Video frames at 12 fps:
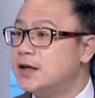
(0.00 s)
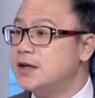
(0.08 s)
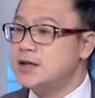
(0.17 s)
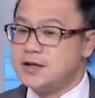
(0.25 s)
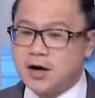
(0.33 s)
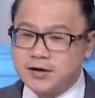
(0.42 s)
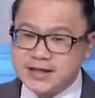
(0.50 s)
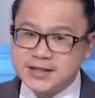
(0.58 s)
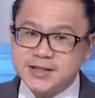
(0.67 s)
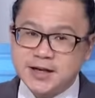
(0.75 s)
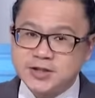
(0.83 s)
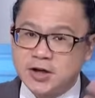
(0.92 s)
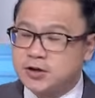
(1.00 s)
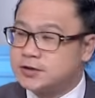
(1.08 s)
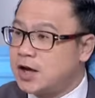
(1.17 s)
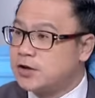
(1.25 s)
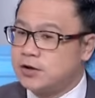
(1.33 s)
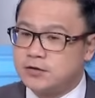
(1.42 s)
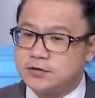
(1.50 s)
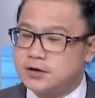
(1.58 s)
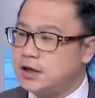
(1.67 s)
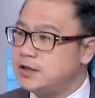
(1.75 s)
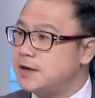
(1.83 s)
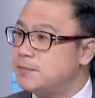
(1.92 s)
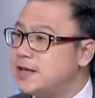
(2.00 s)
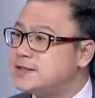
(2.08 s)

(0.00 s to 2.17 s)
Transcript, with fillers: 对。然后你一下交流道以后，也也没